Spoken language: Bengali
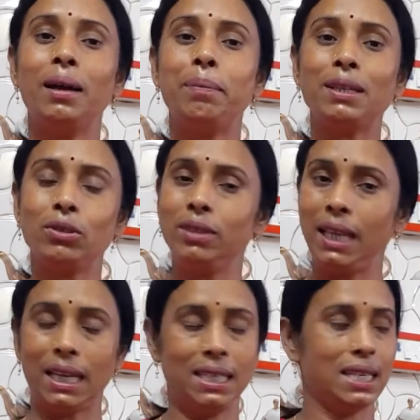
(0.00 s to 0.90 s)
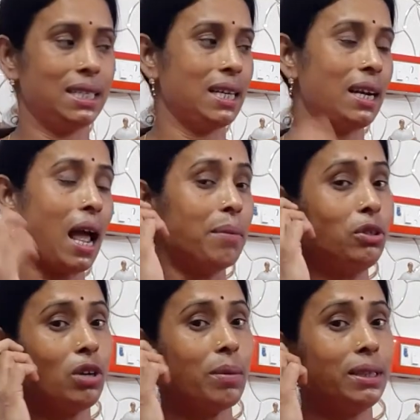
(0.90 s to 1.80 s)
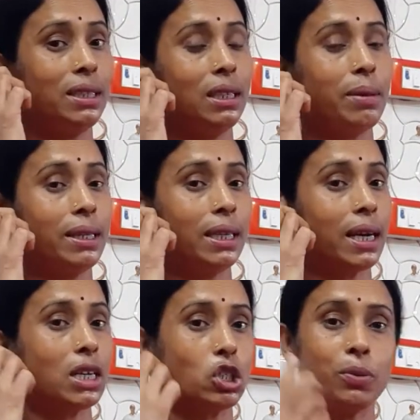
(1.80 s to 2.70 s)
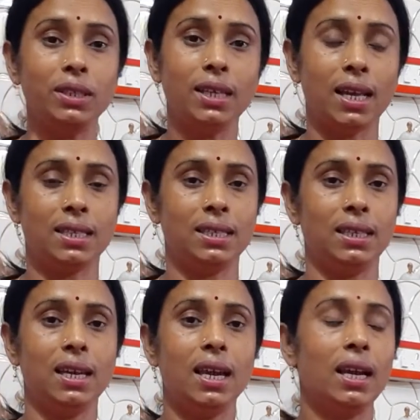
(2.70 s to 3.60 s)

পাচন দিয়ে গিয়েছে আর আমিও আবার দিদির বাড়ি থেকে আসার সময় নিয়ে এসেছি